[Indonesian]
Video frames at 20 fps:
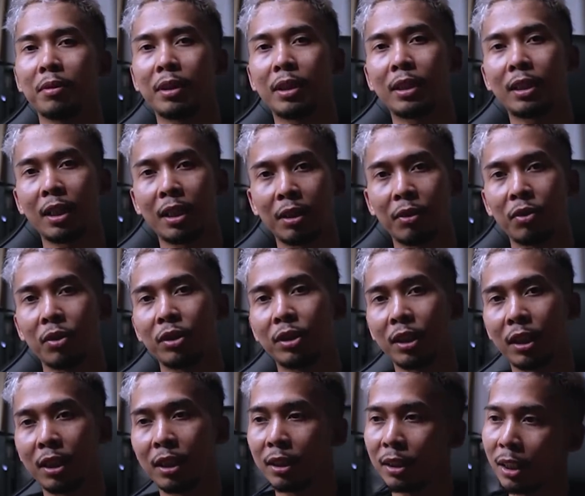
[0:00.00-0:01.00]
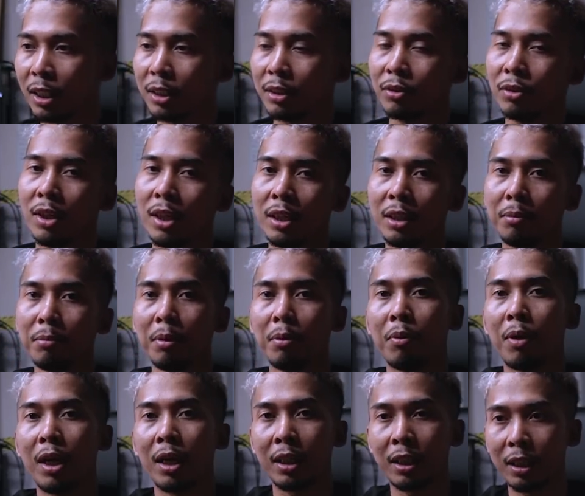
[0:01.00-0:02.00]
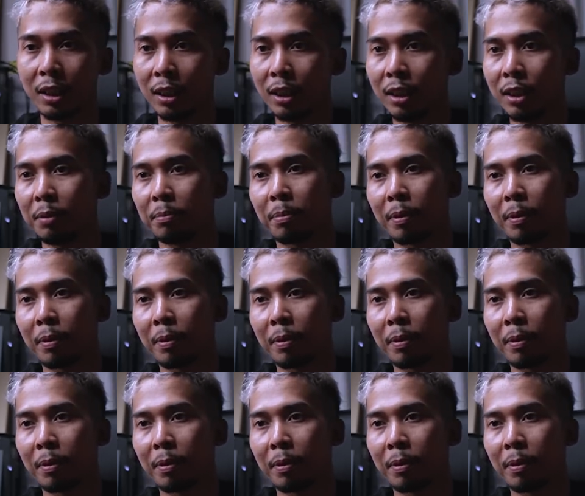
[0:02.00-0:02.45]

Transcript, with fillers: kita gue cerita juga ini mewakili